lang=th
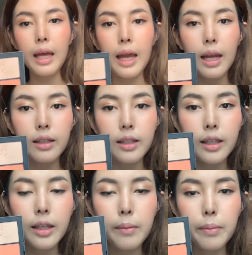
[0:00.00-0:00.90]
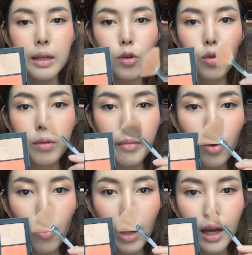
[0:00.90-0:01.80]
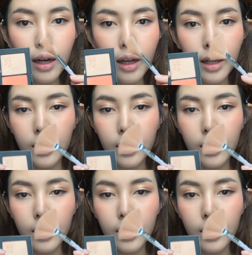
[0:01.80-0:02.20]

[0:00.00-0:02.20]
รงที่เป็นรูปเหมือนไม้กวาดนะคะ